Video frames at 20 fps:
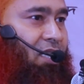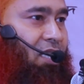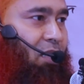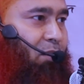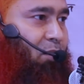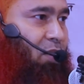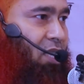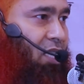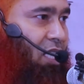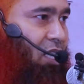
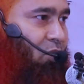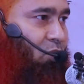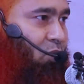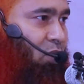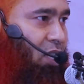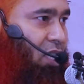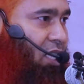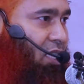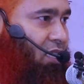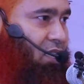জামিয়া
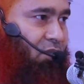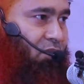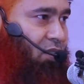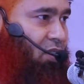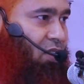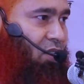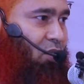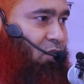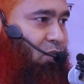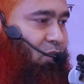ওয়ালা
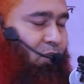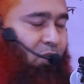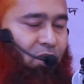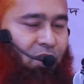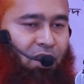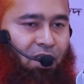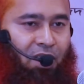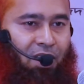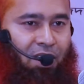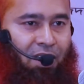তাফারকু
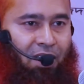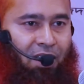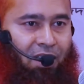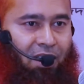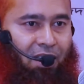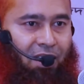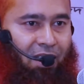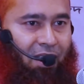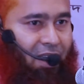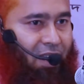
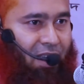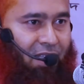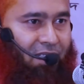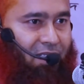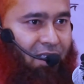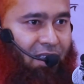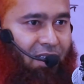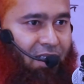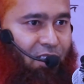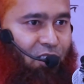এখান
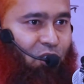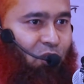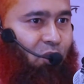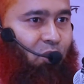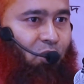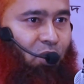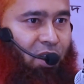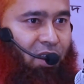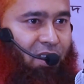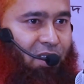থেকে
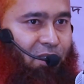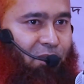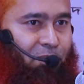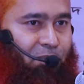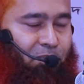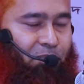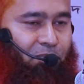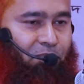শুরু হয়নি